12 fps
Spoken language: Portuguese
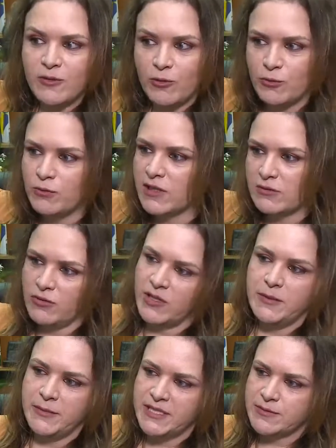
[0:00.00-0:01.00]
ou
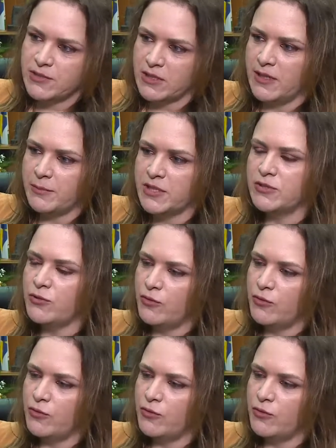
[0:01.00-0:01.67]
agora mesmo na época do